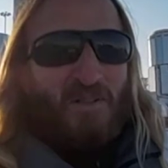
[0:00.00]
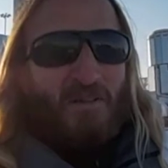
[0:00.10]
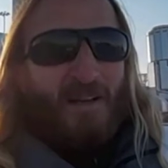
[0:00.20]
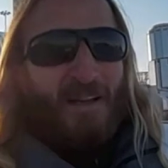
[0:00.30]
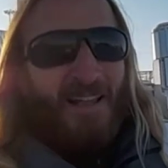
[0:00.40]

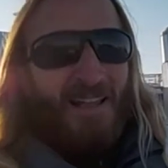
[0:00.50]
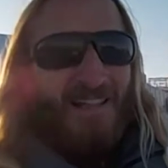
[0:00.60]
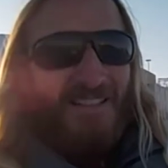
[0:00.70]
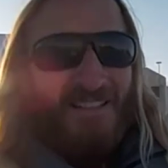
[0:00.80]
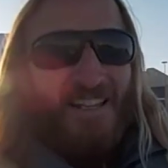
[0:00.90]
llevar
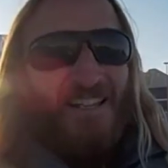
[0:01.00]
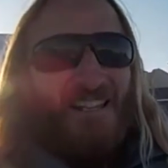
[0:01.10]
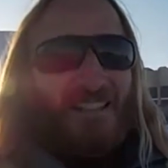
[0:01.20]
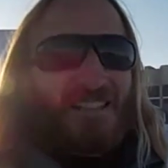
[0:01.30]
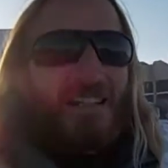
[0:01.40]
las
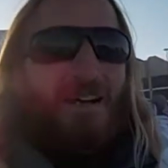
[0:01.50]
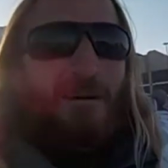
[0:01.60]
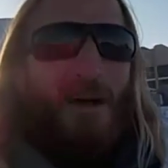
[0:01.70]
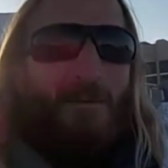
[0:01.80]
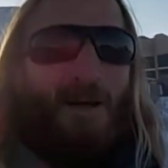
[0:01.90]
greñas y la
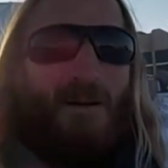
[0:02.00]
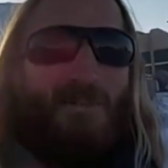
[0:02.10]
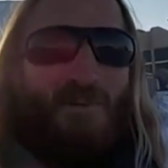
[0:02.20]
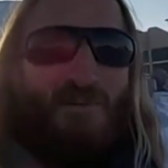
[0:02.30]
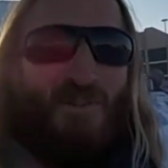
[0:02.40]
barba
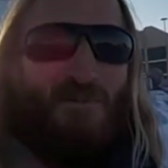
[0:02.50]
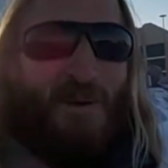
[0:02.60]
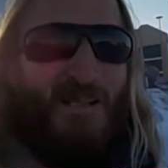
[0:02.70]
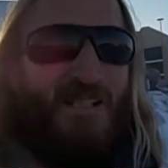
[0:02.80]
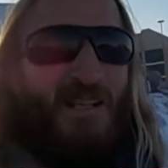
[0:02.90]
por muchos
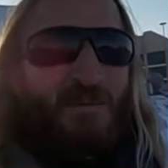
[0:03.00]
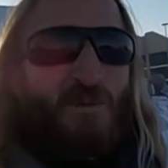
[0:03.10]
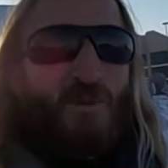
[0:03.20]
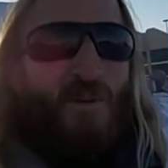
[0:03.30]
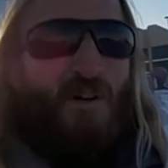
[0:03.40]
países del
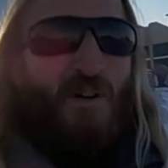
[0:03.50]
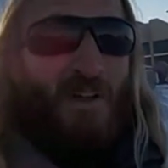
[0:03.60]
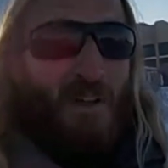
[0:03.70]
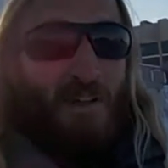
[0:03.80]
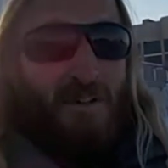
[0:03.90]
mundo,
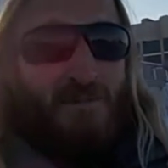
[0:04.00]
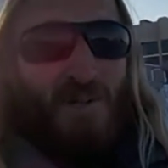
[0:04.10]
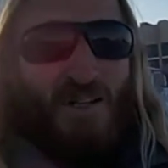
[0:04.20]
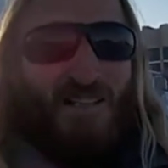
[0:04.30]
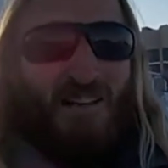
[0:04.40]

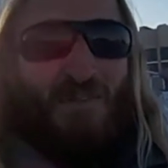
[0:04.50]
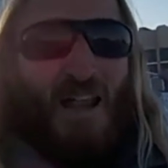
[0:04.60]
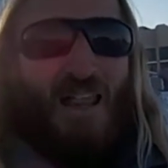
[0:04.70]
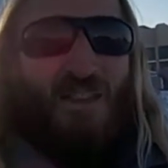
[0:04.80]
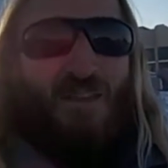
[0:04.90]
pues al
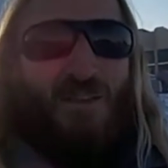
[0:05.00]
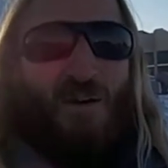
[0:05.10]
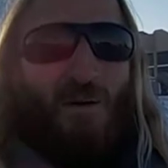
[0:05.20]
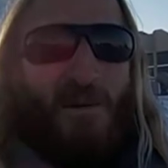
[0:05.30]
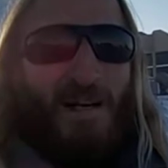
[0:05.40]
final he
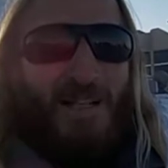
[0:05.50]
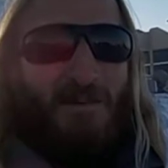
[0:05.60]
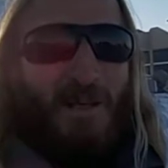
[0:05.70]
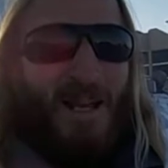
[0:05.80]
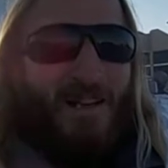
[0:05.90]
decidido obrar el
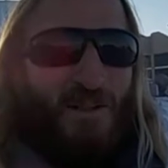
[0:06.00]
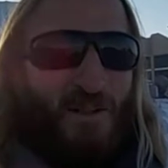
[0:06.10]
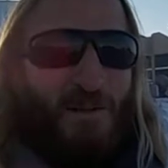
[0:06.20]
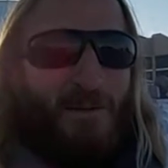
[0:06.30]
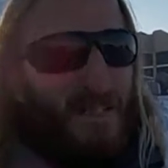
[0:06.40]

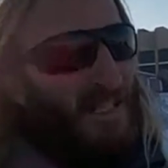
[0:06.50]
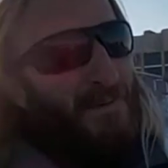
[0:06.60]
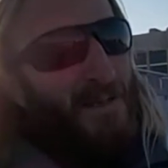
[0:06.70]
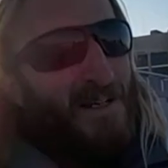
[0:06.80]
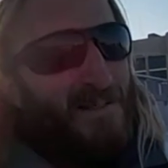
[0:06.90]
milagro, vamos a caminar